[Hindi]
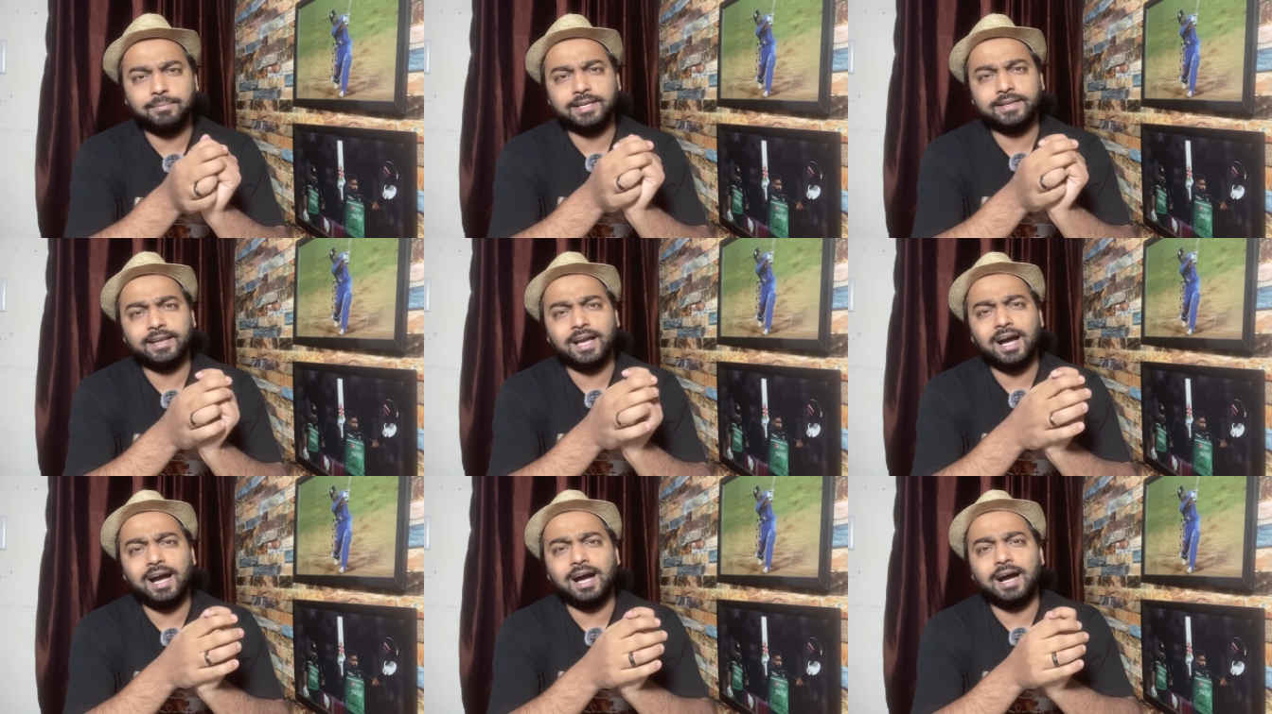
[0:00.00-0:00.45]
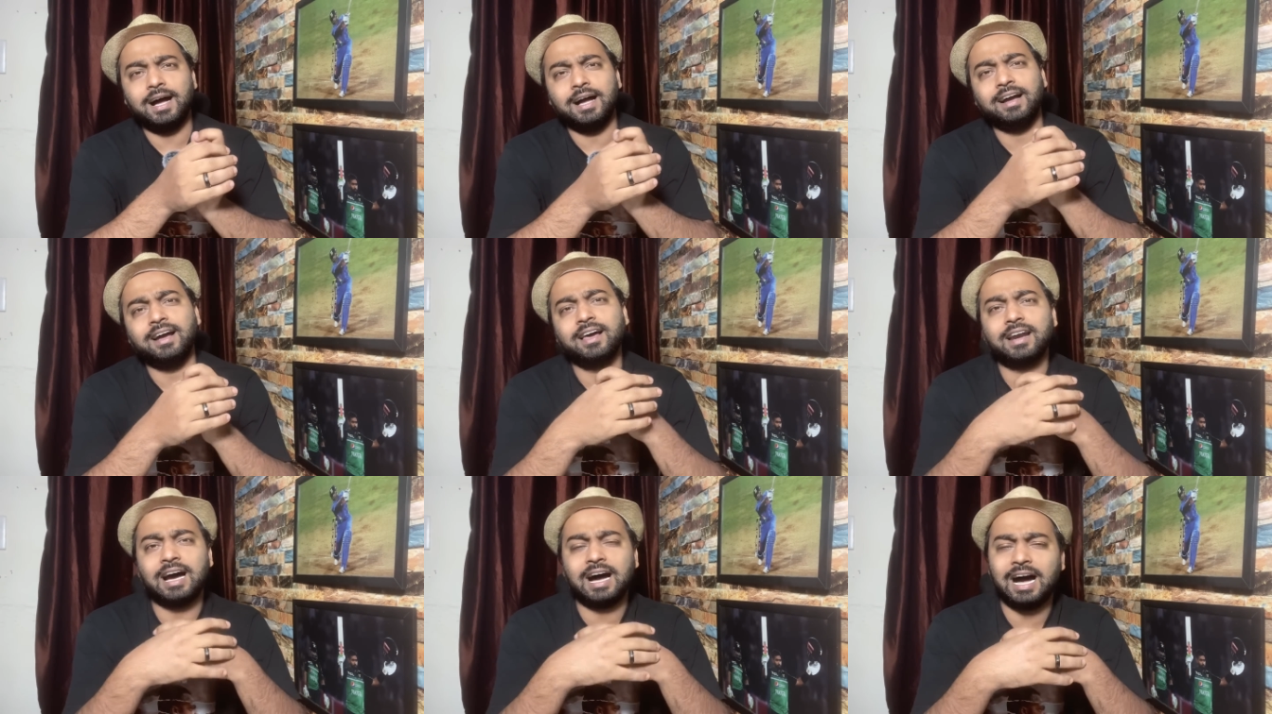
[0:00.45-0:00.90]
भैया
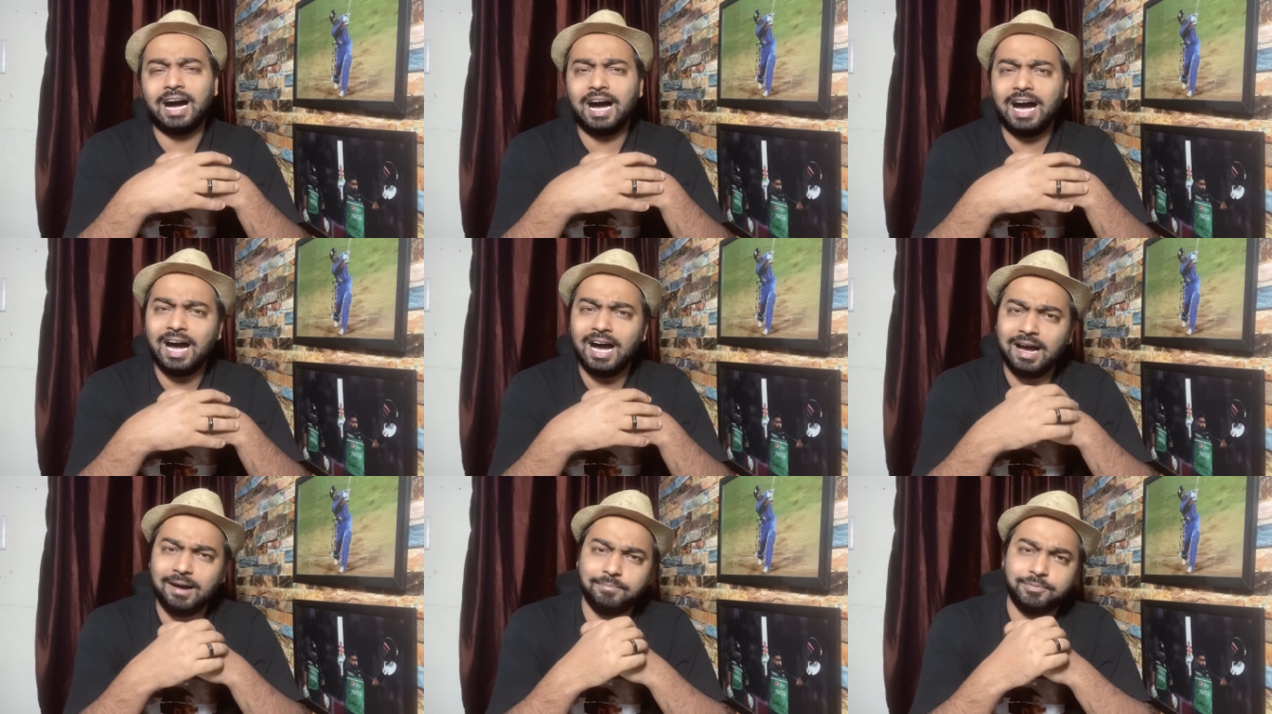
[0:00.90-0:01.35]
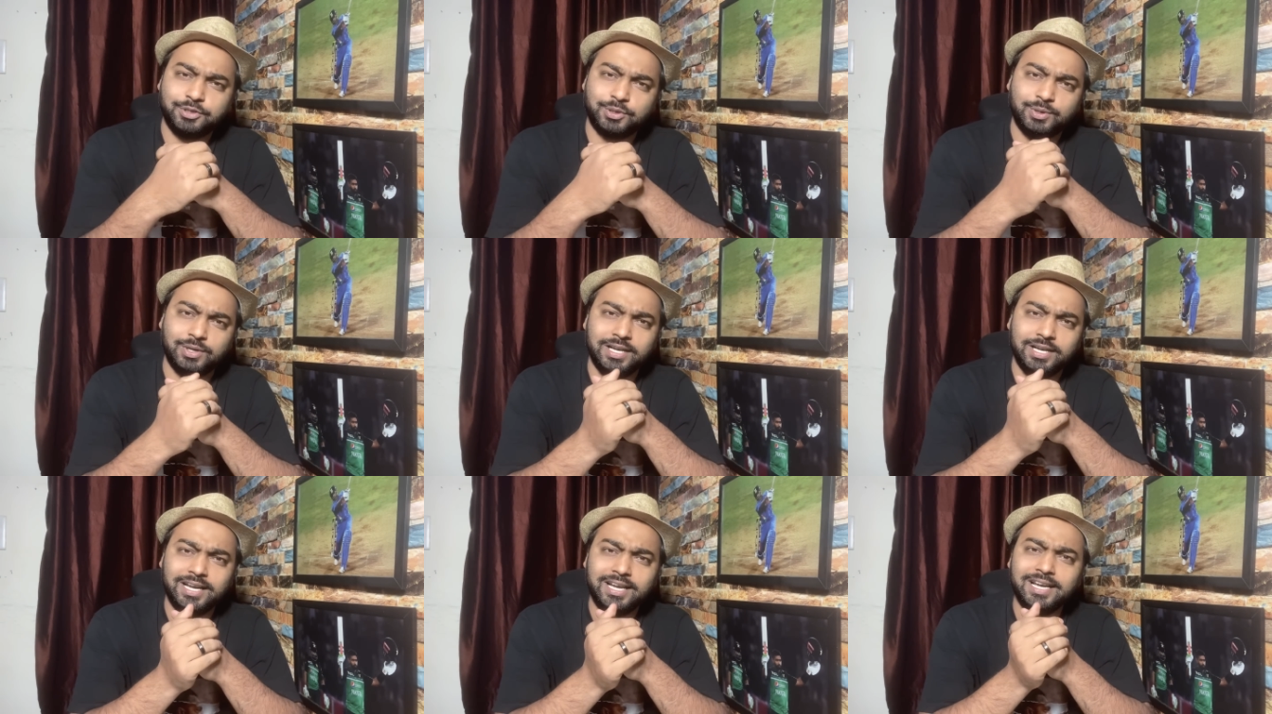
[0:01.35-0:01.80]
अगर आप जो
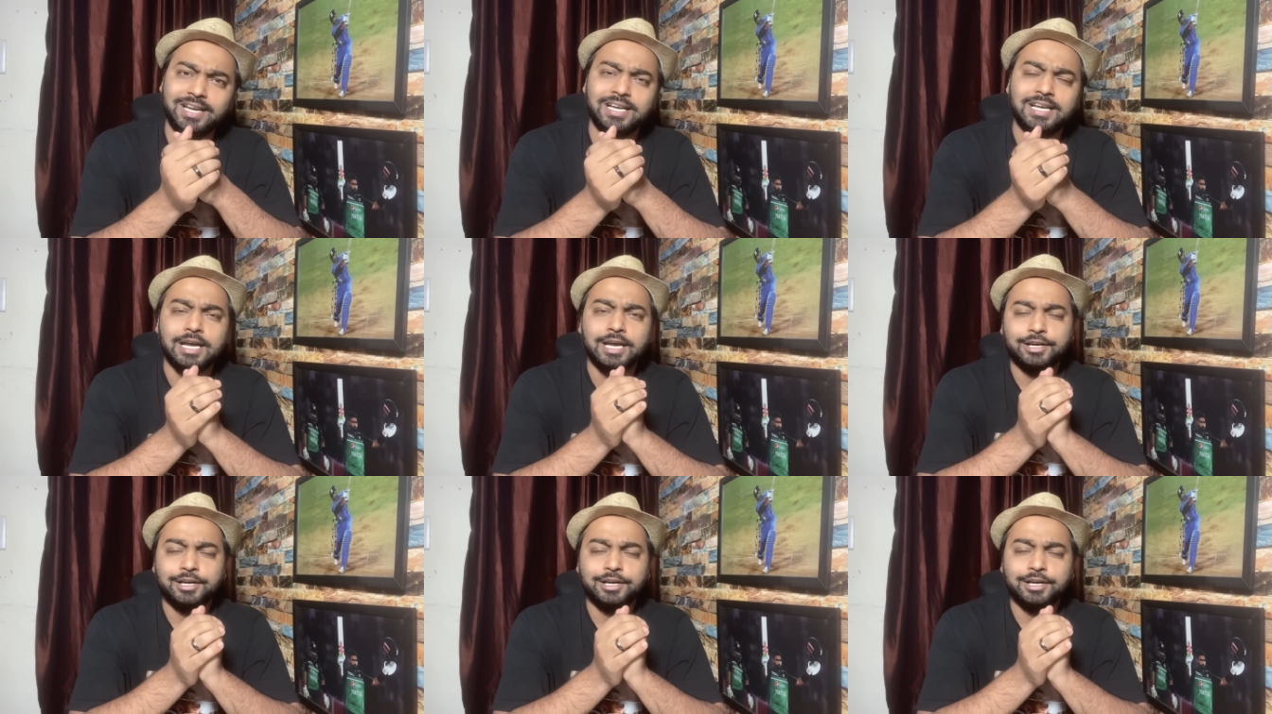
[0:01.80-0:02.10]
है